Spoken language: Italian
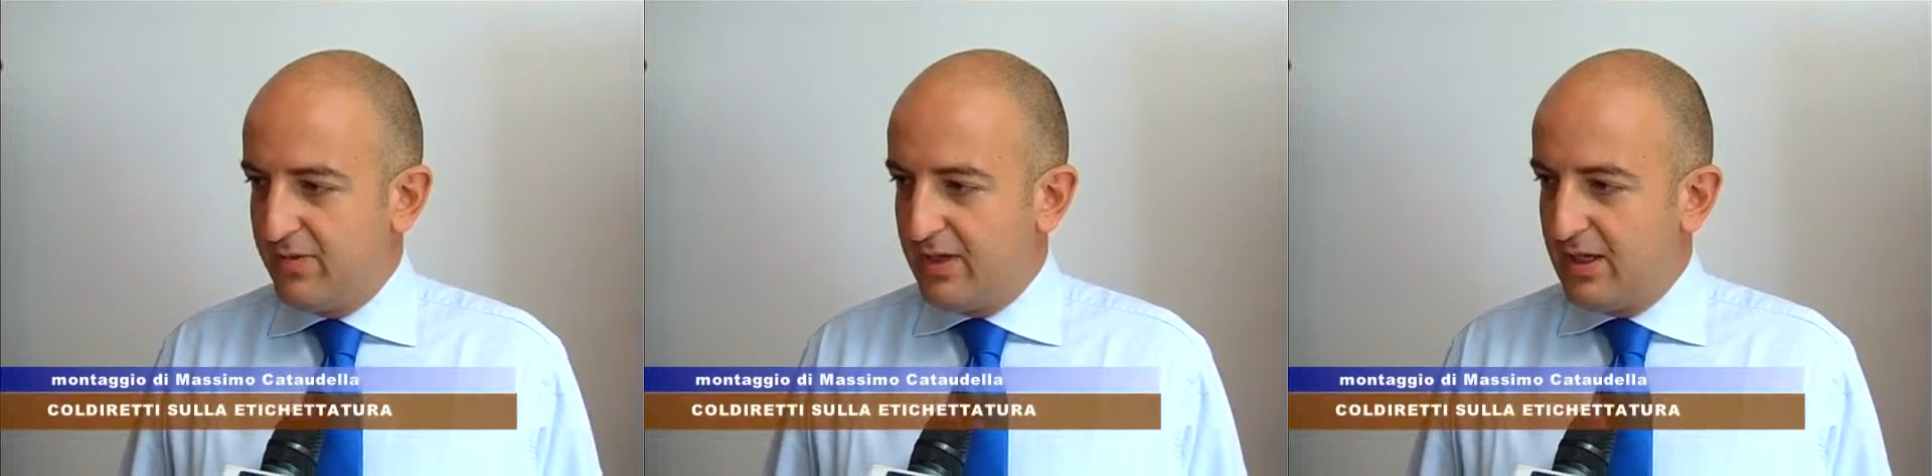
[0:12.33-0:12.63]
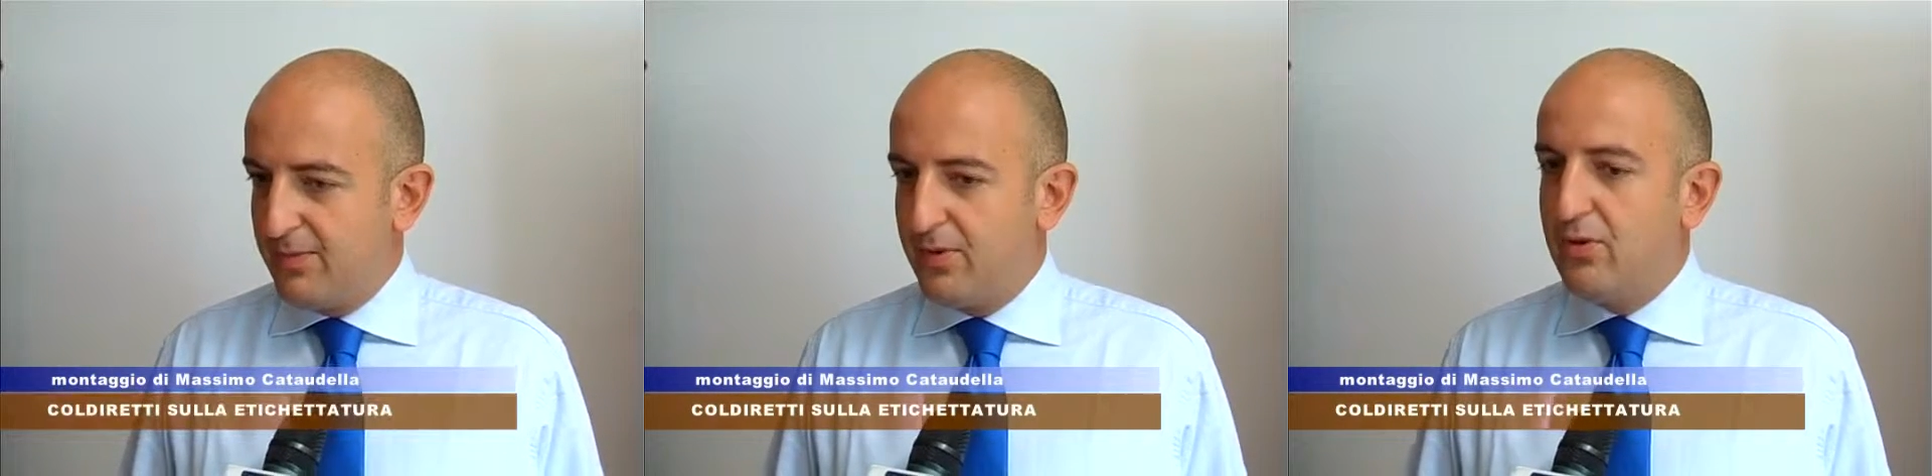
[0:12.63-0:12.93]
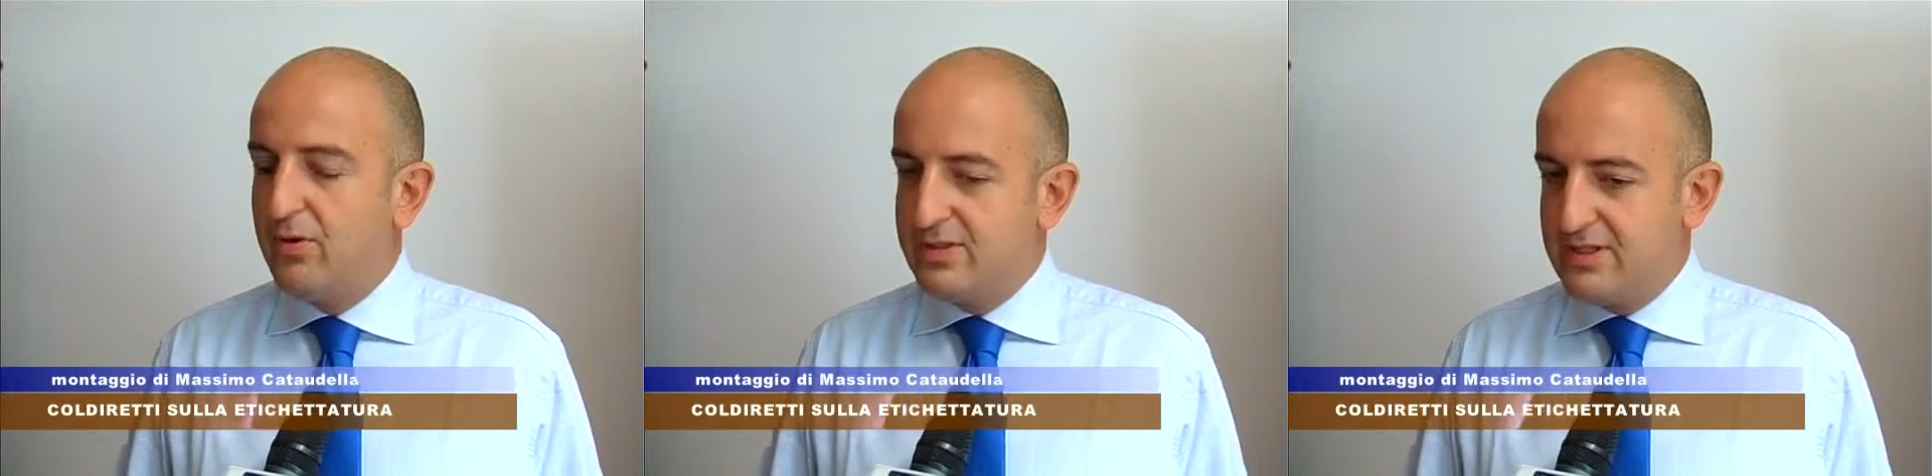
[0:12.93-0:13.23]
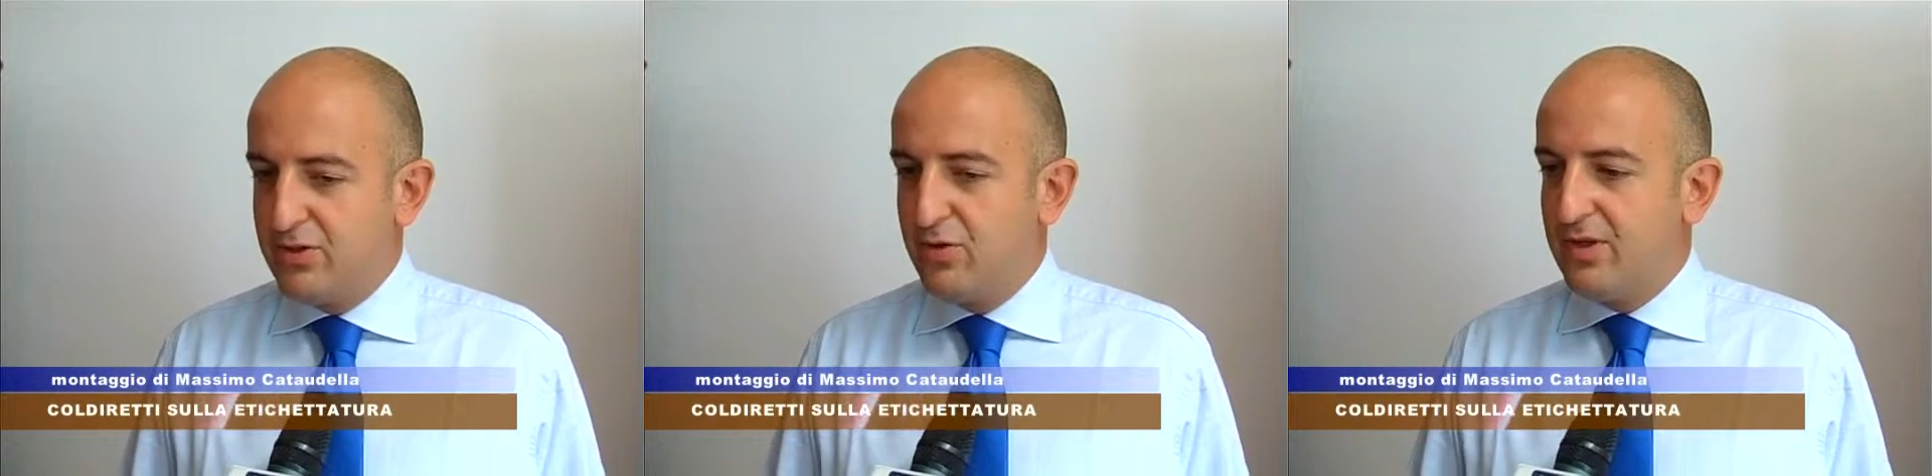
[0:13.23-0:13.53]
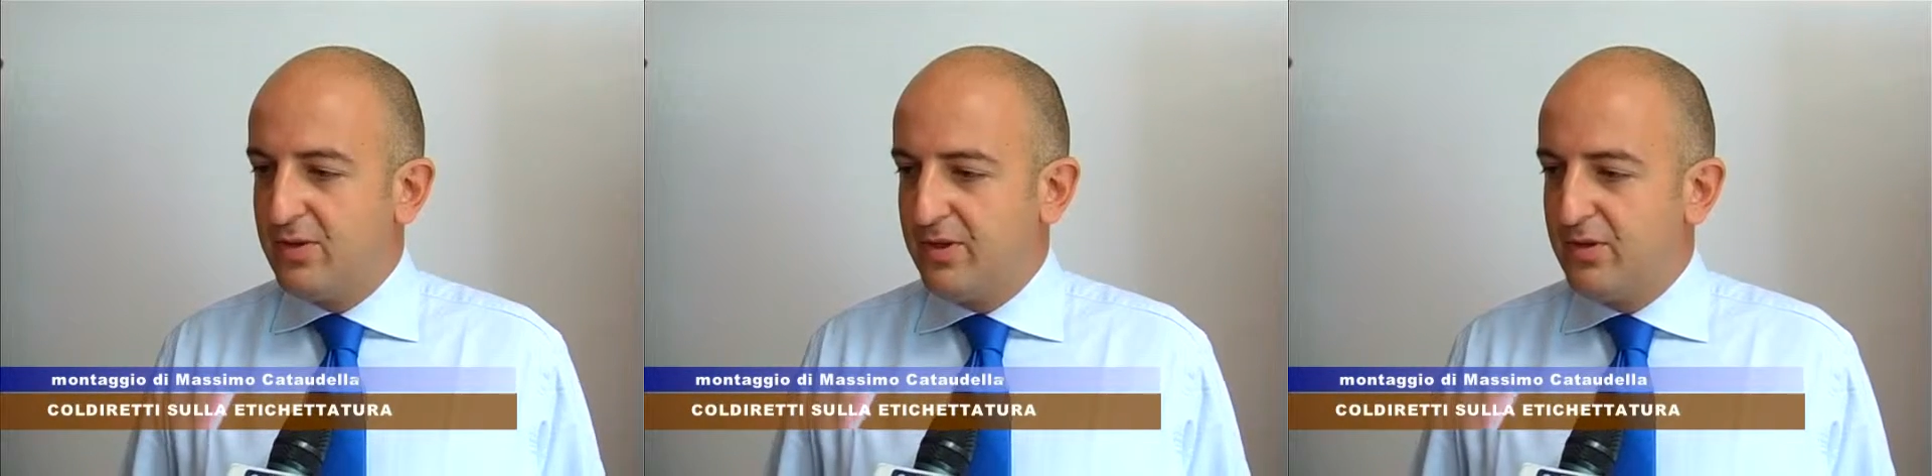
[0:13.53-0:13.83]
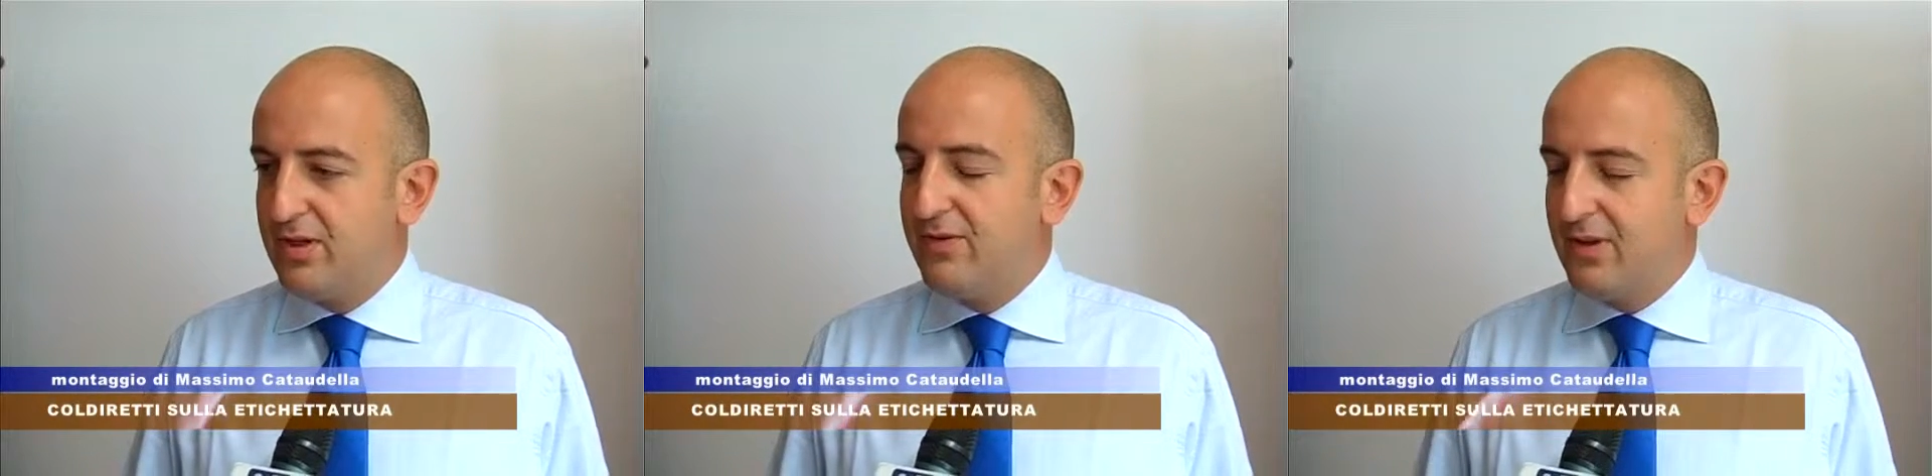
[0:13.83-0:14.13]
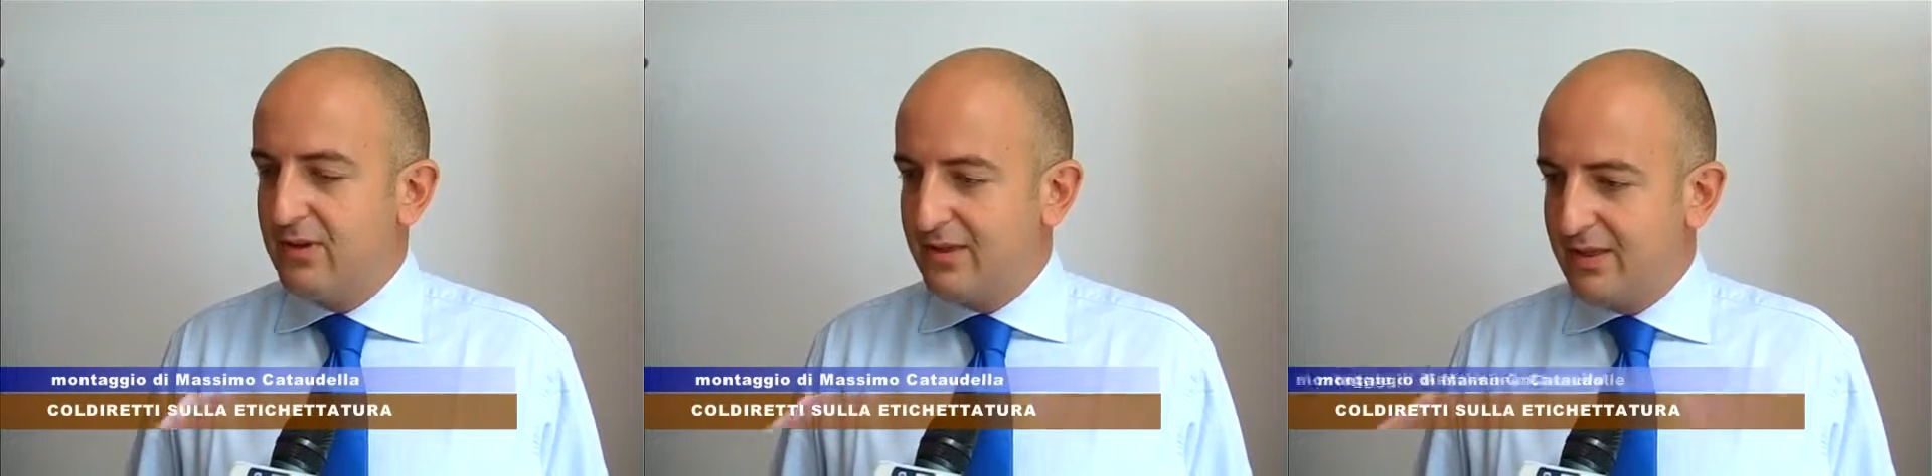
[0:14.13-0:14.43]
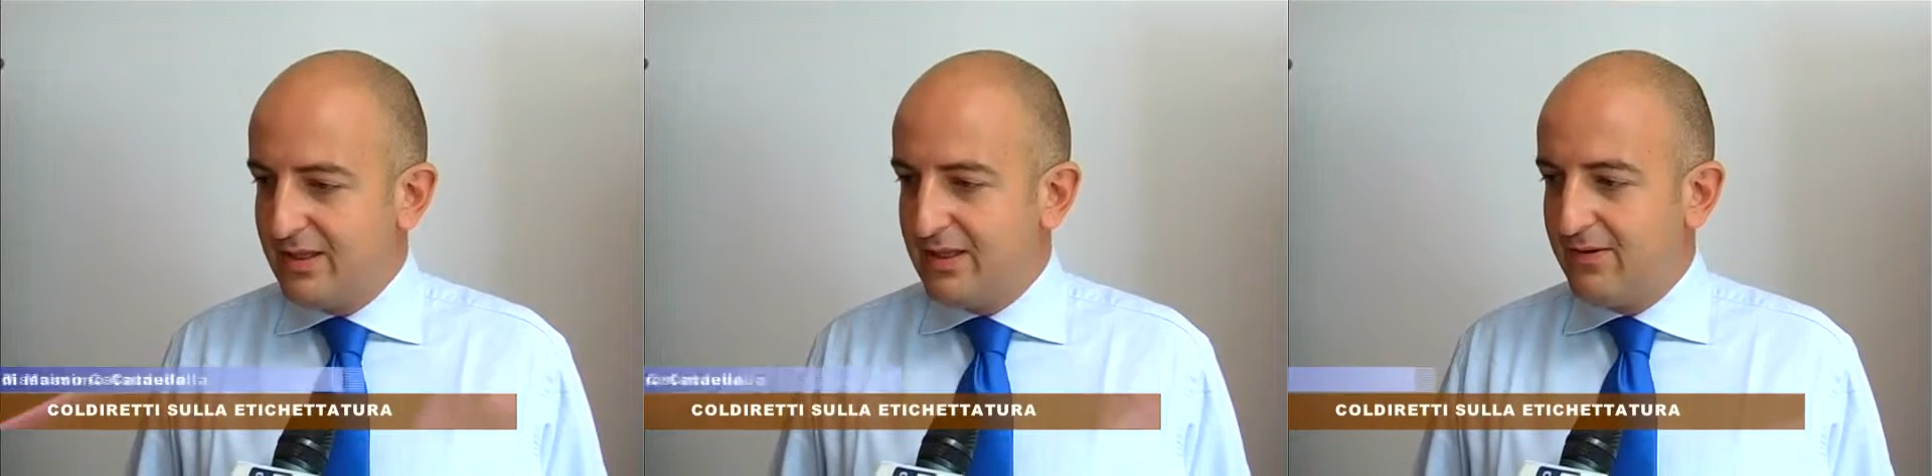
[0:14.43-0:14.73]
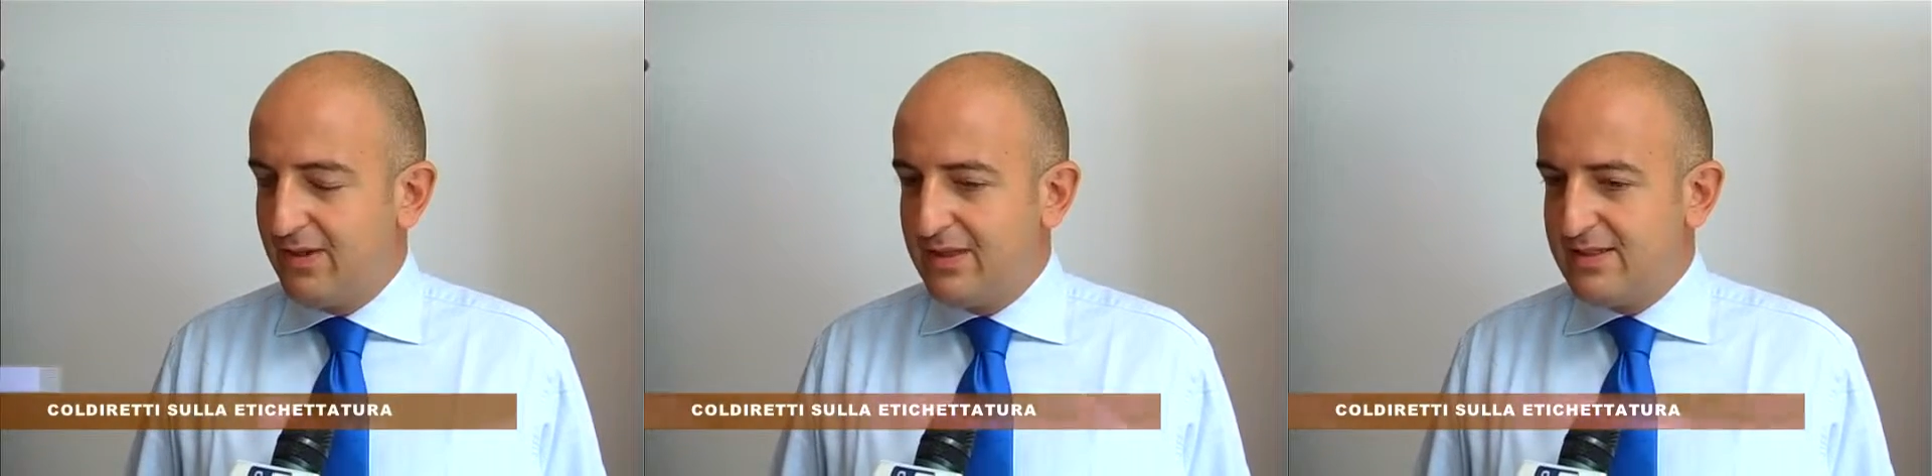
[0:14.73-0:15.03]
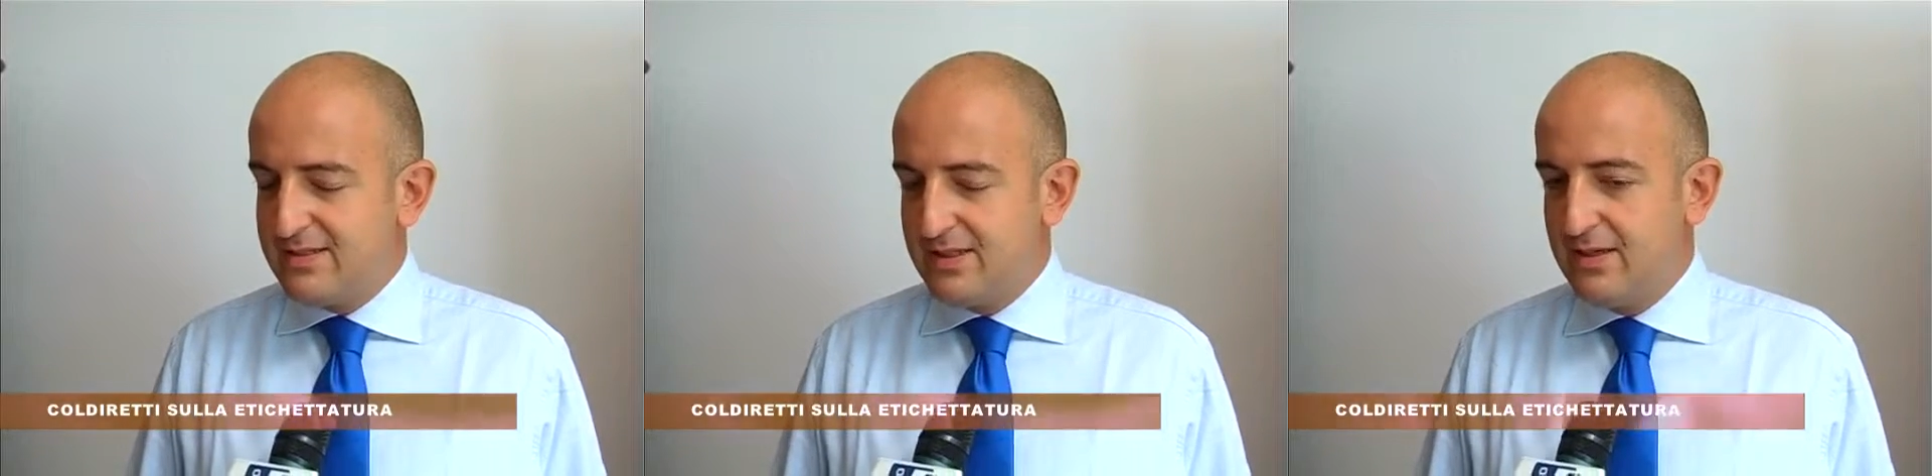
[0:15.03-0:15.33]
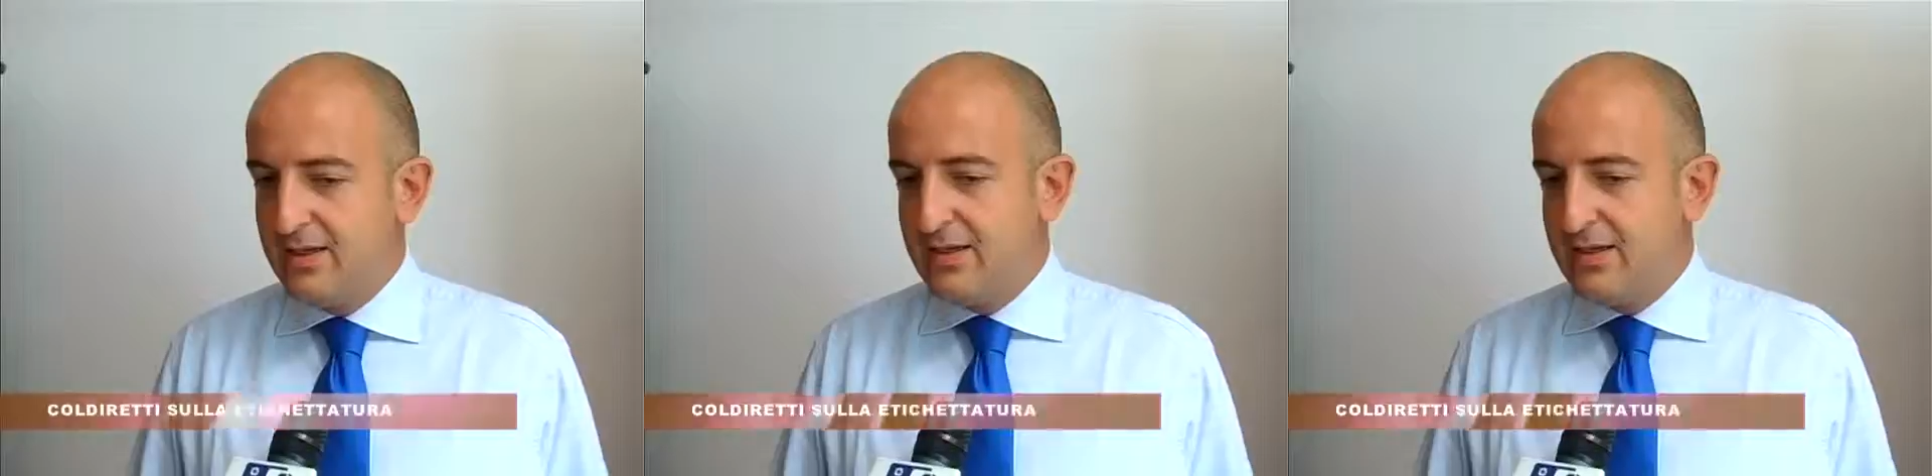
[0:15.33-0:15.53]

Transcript: ed imprenditrici agricoli per discutere sulla recente